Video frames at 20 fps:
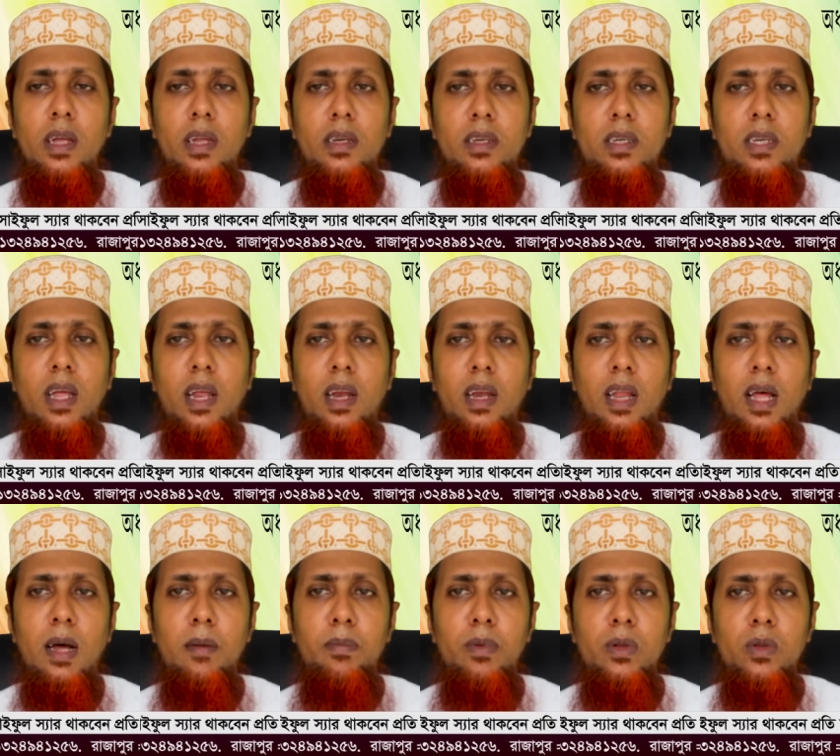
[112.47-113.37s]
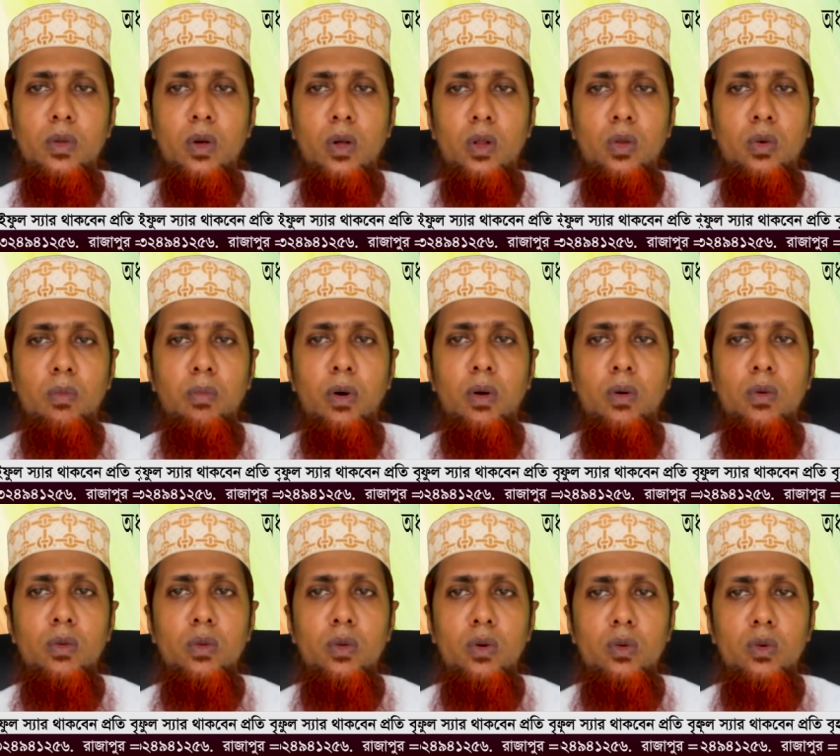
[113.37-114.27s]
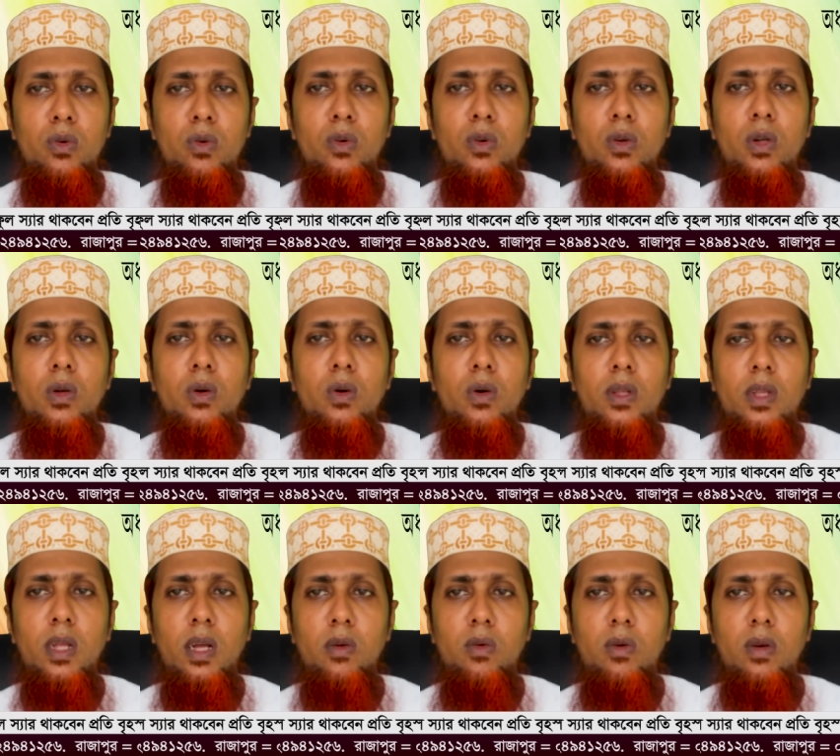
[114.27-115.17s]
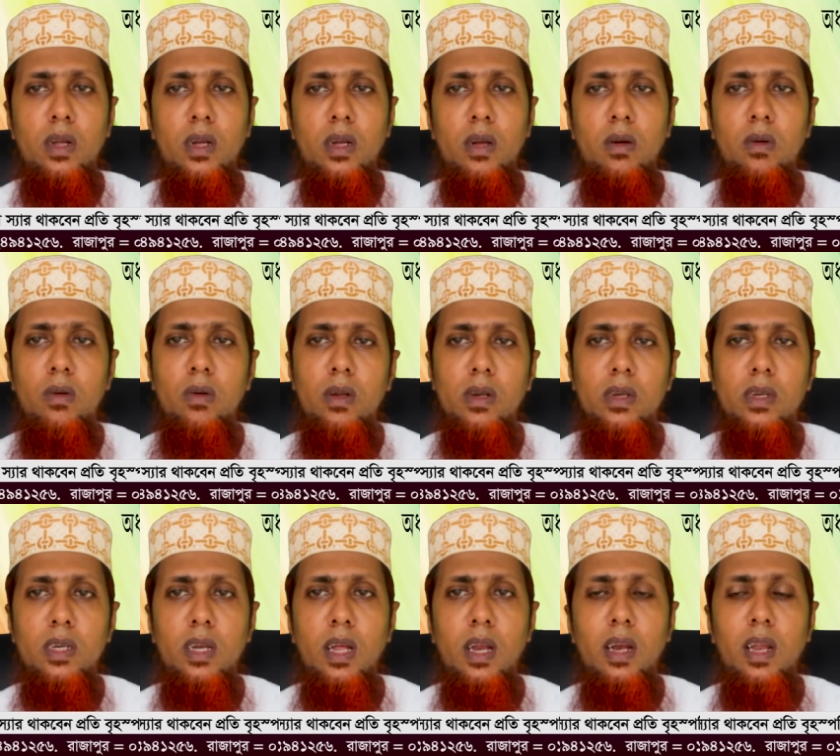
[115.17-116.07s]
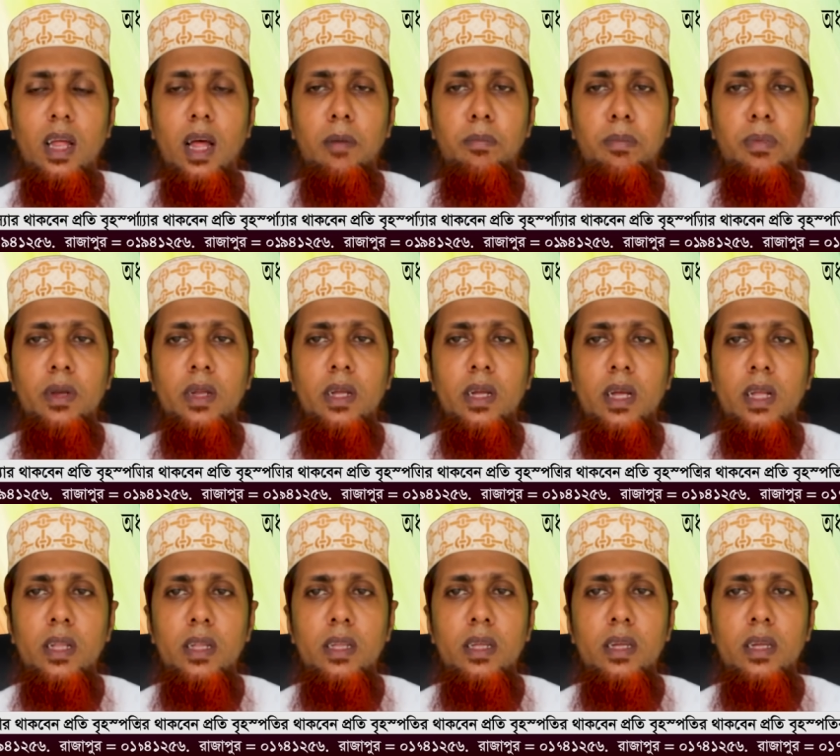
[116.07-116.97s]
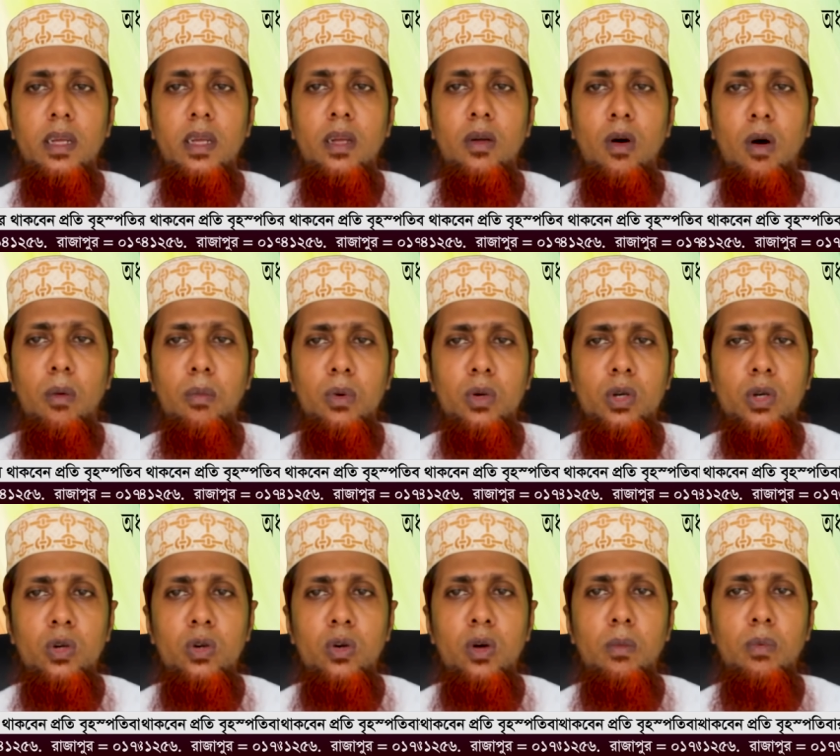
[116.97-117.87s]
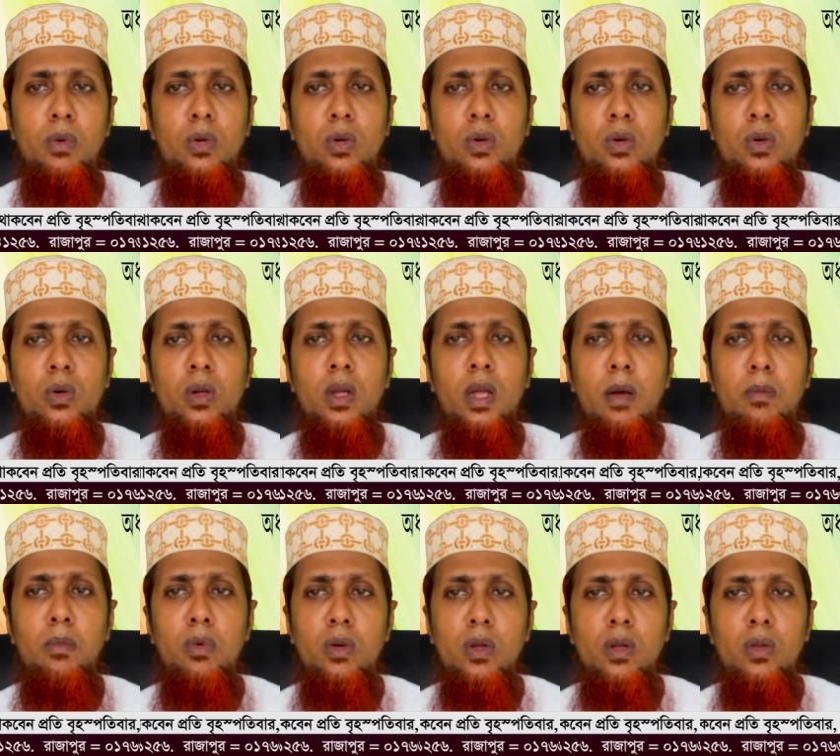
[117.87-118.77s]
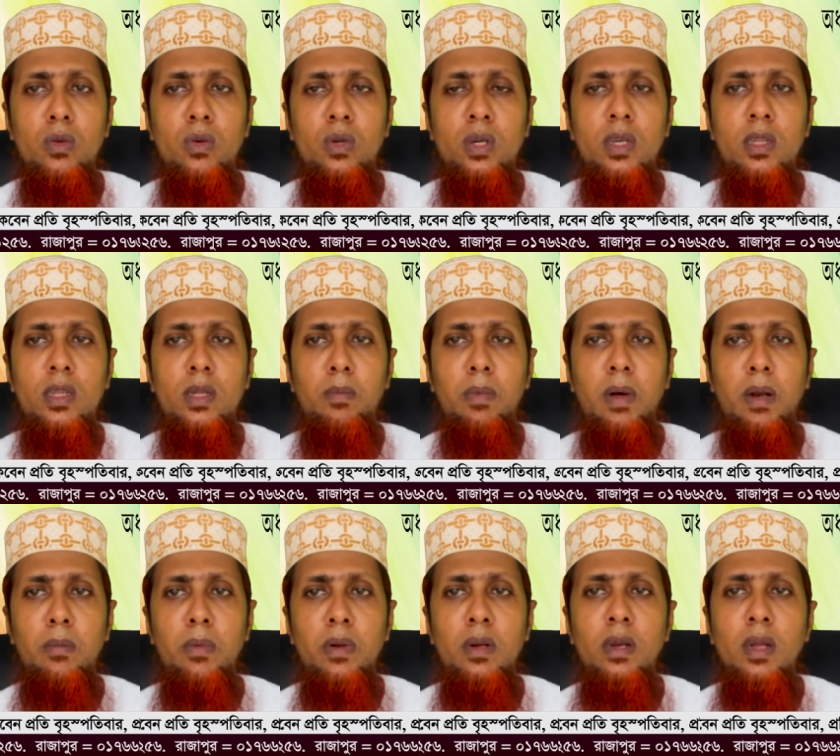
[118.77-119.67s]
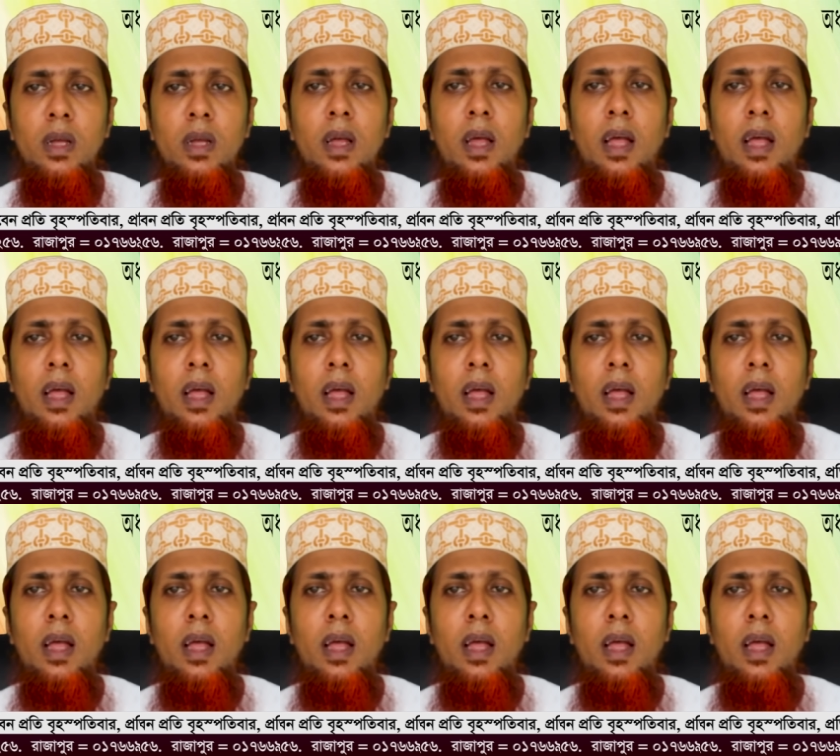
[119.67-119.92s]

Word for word: ইনশাল্লাহ আপনি যত বড় যৌন রোগী হয়ে থাকুন না কেন ইনশাল্লাহ আপনি এখান থেকে অবশ্য অবশ্যই এমন কিছু শিখতে পারবেন